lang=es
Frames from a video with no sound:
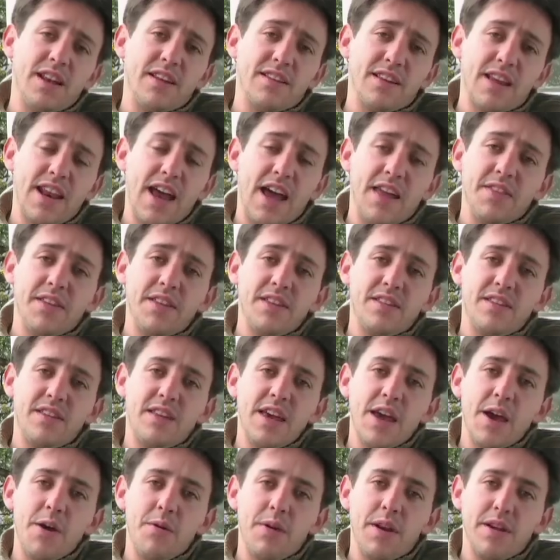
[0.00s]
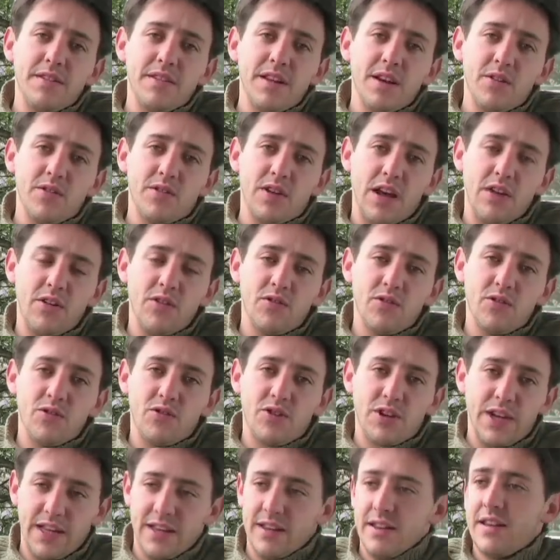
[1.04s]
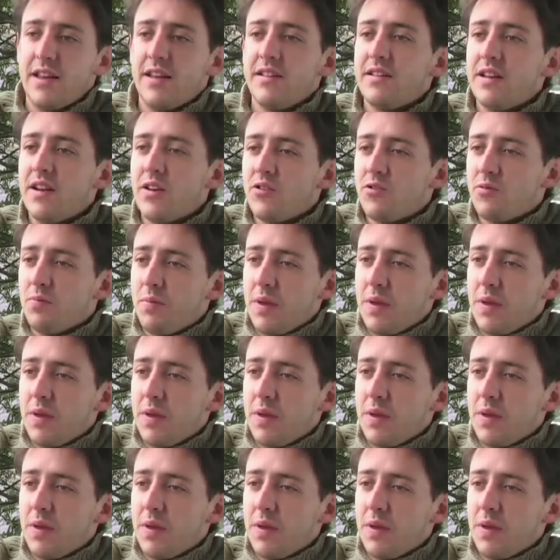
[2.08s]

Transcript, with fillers: de las grandes quiebras de los años 80, de los